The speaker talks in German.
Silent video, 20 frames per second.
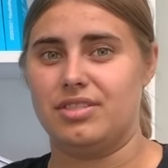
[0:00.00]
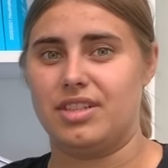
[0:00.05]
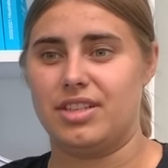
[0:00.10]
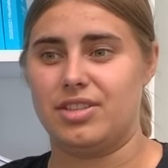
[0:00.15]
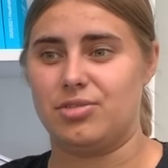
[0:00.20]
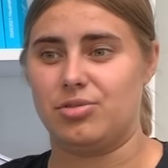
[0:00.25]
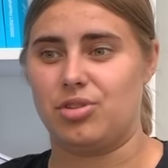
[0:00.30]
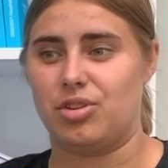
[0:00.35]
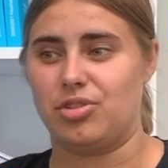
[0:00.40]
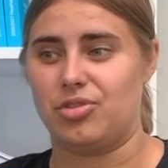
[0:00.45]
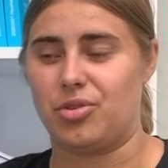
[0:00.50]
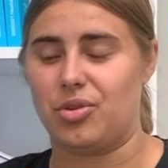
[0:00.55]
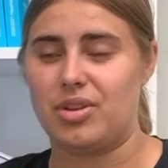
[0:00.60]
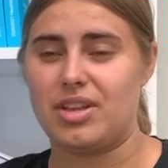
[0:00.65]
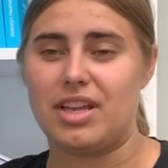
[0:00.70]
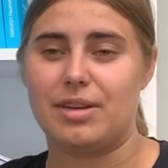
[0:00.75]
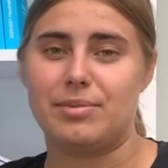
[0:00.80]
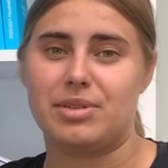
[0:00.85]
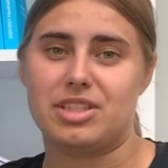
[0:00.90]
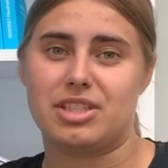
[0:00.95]
den zu
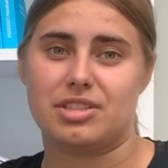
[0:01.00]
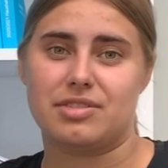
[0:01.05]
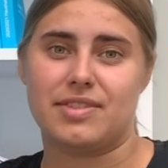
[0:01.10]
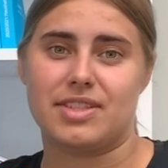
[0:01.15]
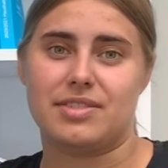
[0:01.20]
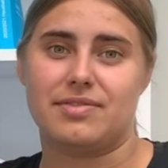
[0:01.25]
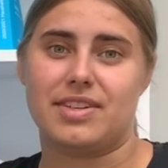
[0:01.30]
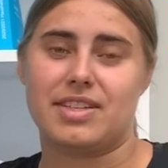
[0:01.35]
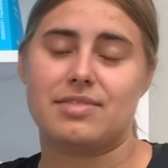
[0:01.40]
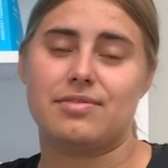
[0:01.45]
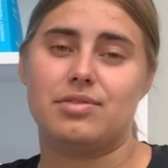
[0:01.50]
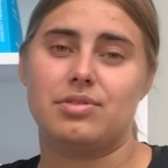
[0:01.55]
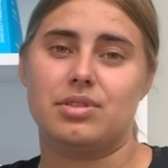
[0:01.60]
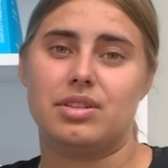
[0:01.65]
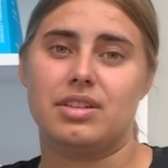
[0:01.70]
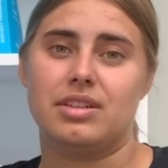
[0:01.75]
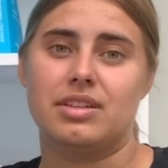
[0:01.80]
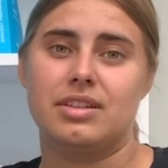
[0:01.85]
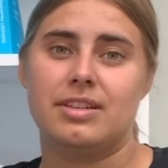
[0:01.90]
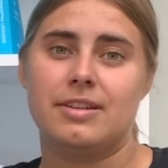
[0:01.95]
kontrollieren, beziehungsweise was
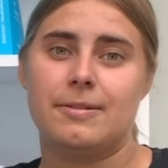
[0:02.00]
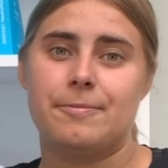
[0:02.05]
für